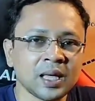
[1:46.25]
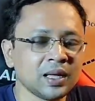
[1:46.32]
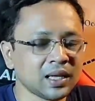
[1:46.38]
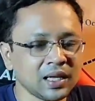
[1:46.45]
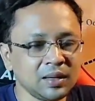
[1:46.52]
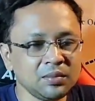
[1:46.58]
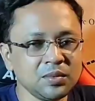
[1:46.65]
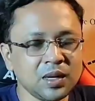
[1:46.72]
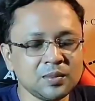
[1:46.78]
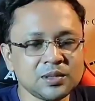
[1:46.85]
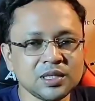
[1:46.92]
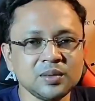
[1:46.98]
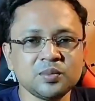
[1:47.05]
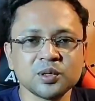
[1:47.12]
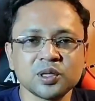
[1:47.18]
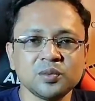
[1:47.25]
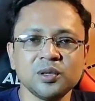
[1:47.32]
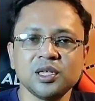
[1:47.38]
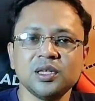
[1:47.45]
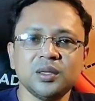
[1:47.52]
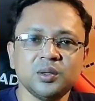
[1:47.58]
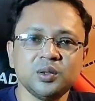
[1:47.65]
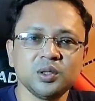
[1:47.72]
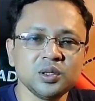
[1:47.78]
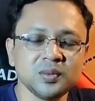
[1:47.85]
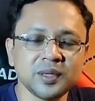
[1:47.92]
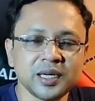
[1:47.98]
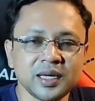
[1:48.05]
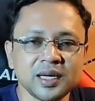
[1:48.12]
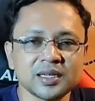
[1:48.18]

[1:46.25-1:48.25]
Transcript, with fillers: তাই আমি ভাবছি প্রথমে ইউটিউবে